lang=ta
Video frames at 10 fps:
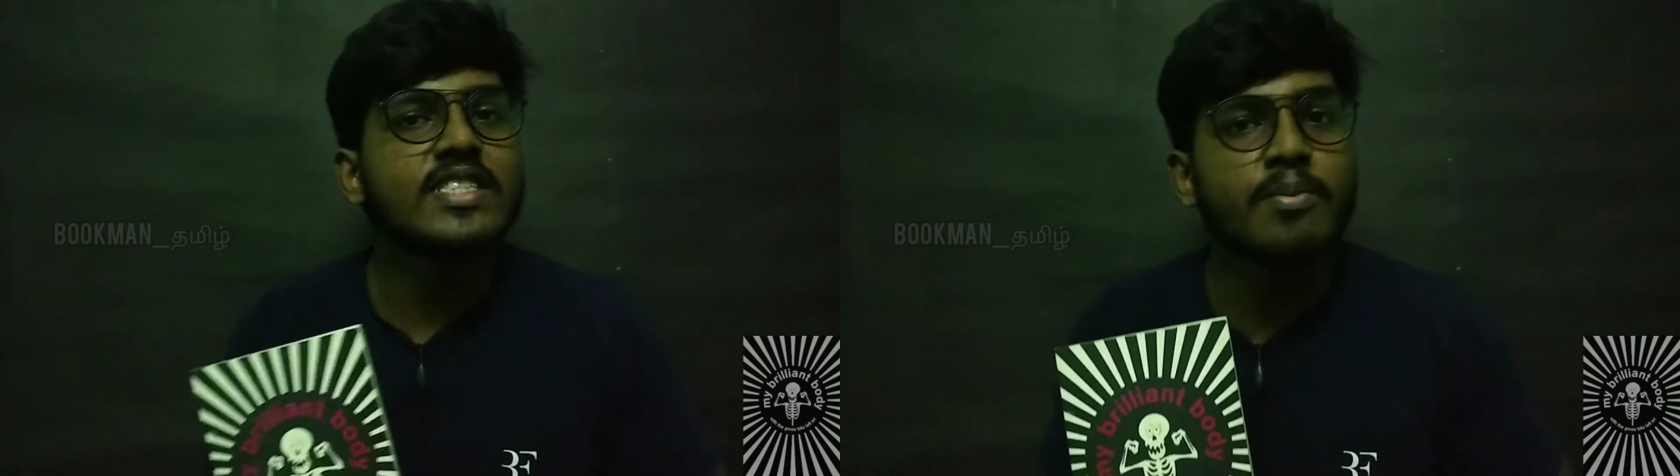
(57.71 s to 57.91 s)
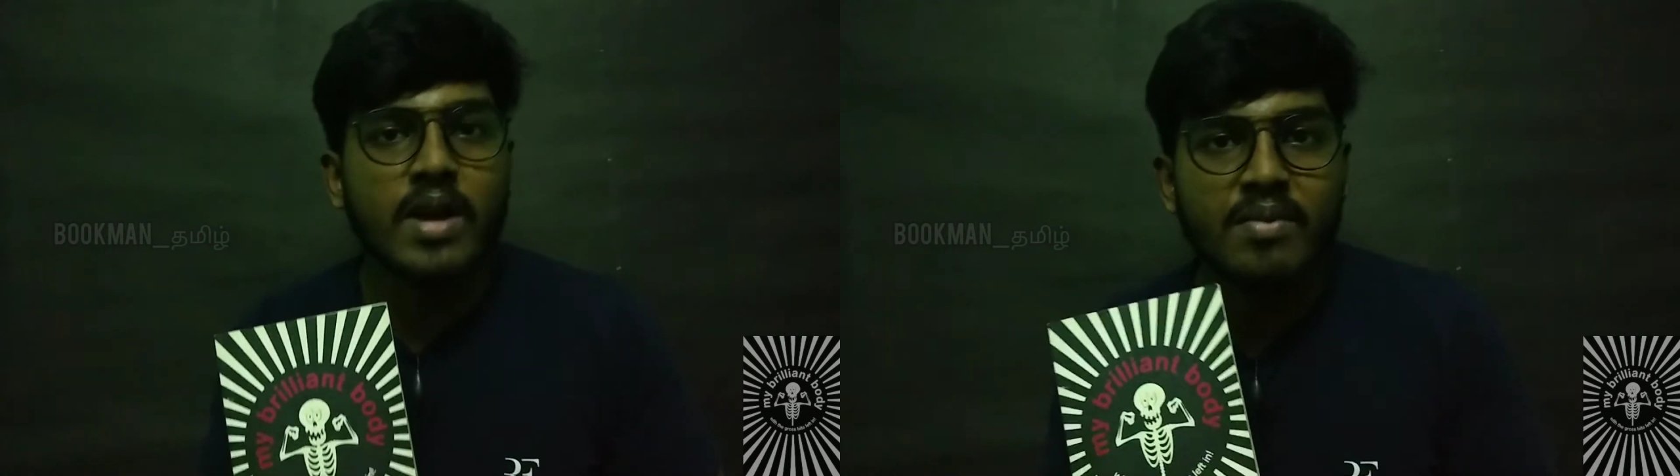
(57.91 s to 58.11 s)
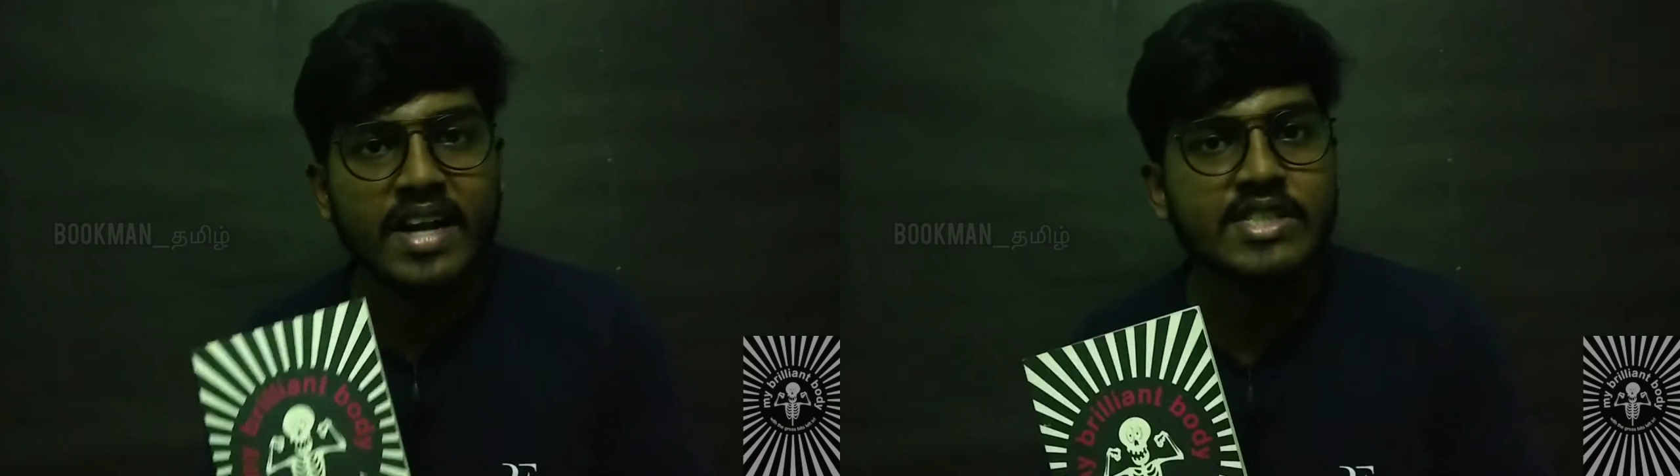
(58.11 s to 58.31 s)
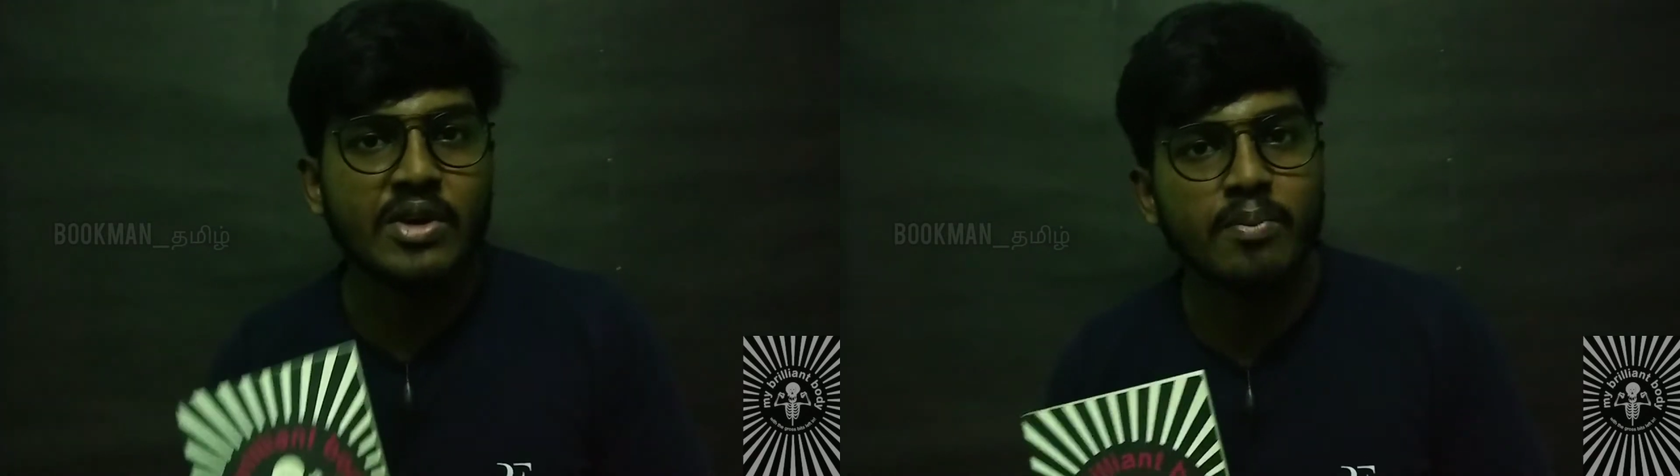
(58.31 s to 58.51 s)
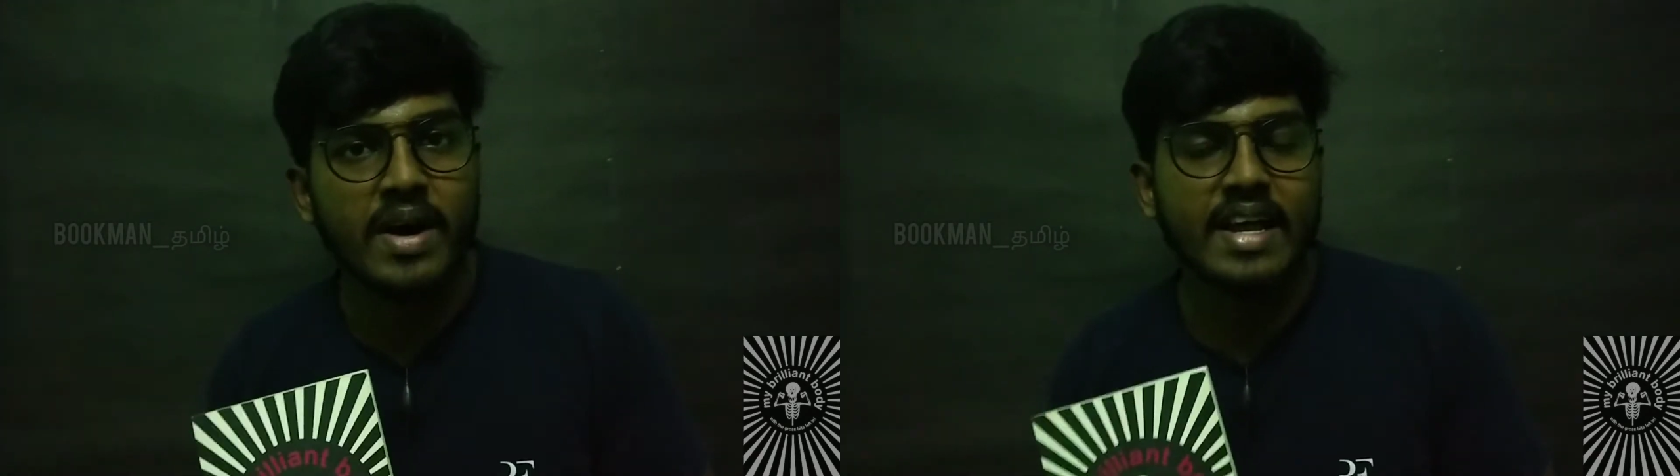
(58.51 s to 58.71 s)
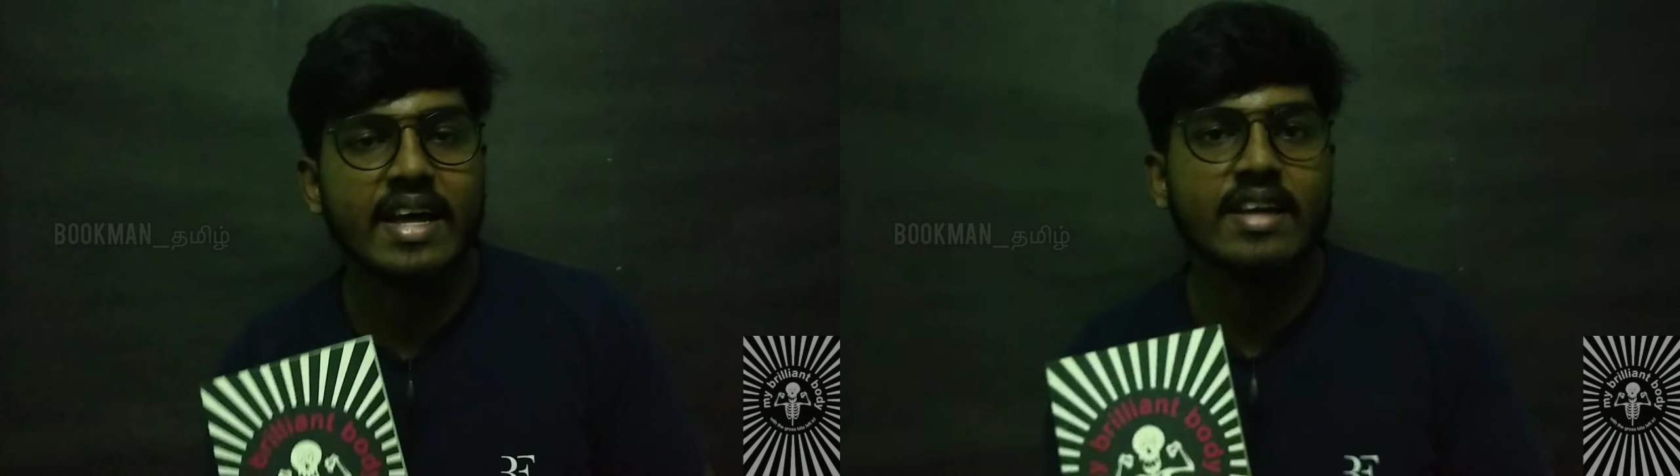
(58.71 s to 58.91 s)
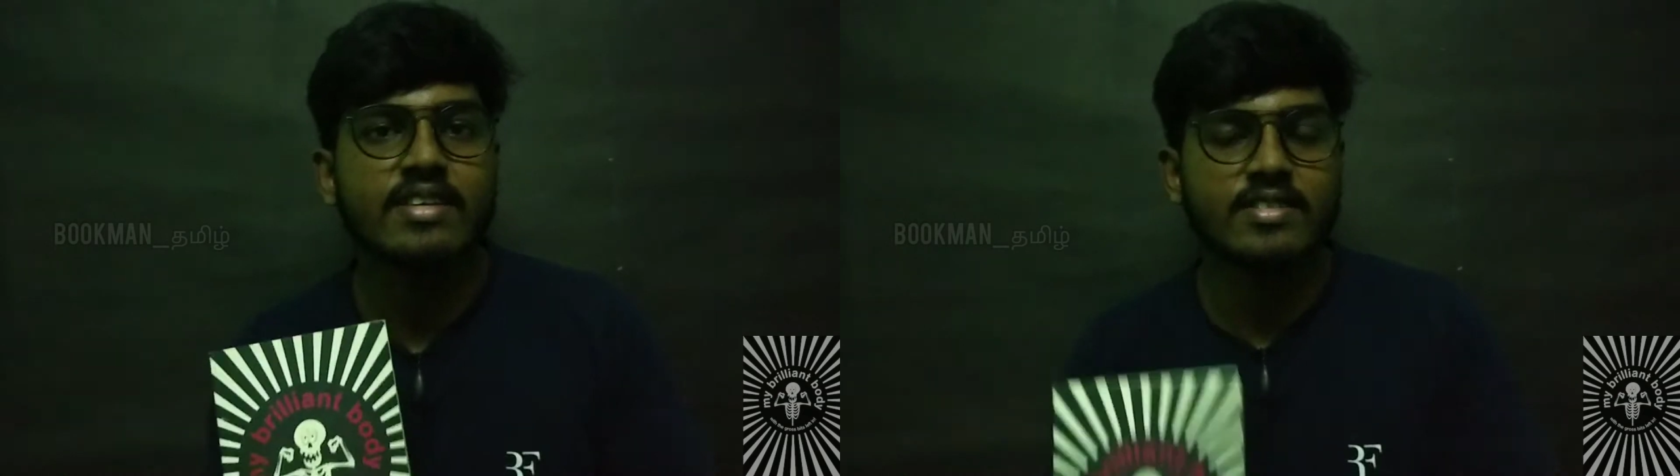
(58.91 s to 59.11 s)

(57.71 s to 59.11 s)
ஸ்கிப் பண்ணால் கடைசி வரைக்கும் பாருங்கள்